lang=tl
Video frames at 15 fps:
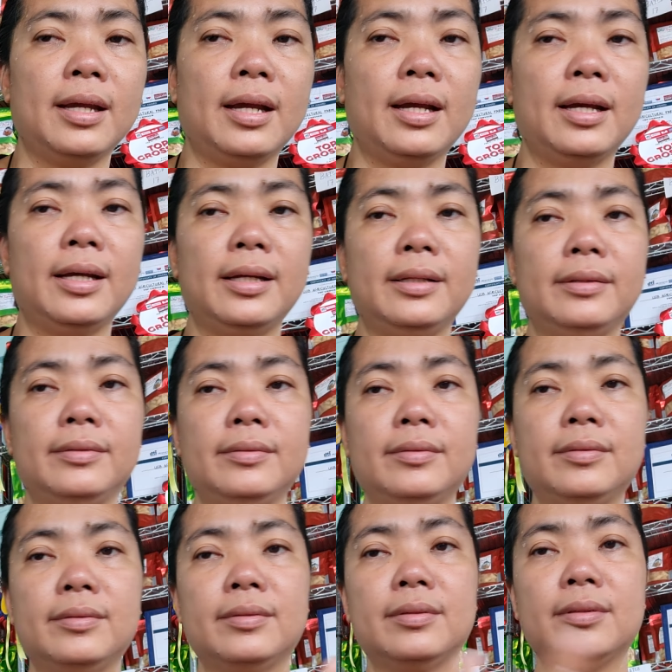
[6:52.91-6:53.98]
Yan.
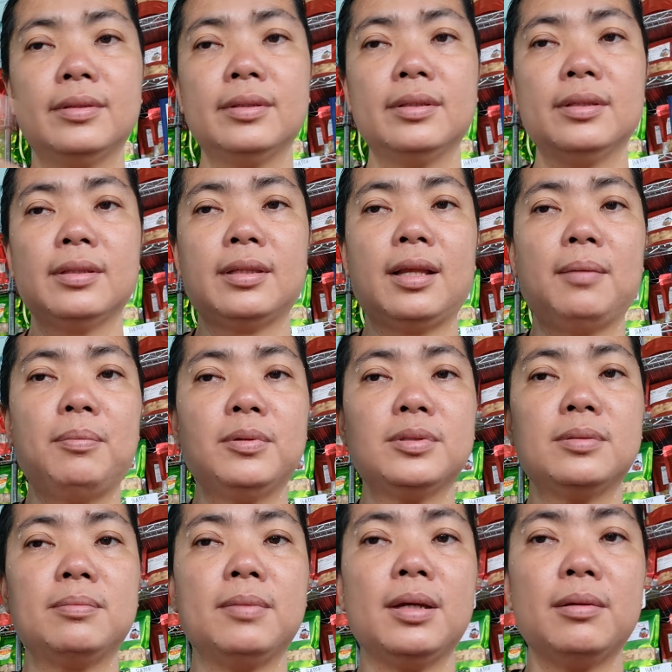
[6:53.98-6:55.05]

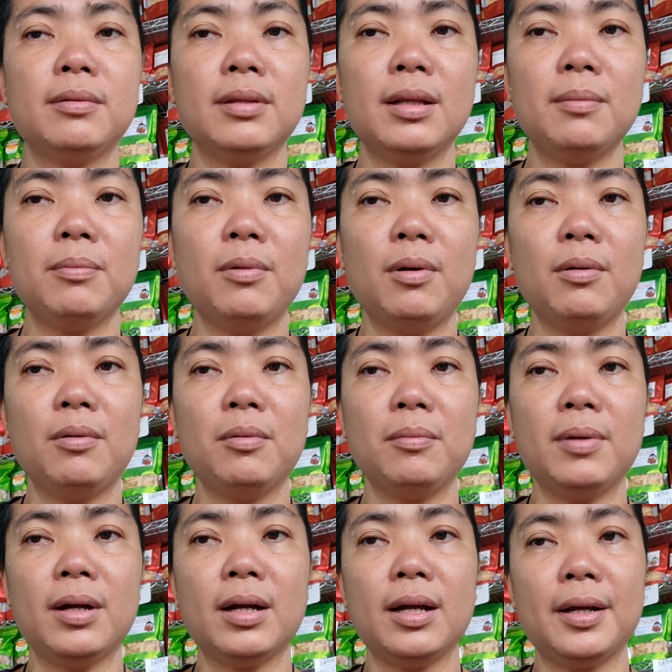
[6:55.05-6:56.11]
Tapos, meron din po akong
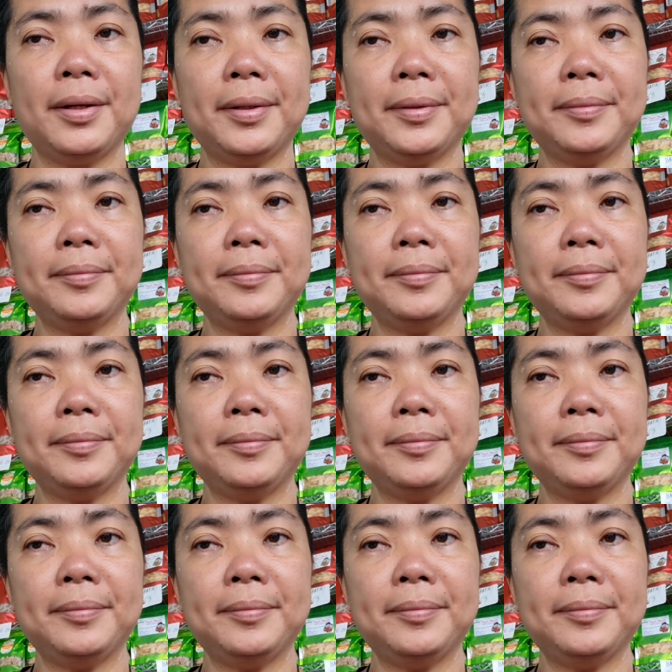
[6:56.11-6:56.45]
mga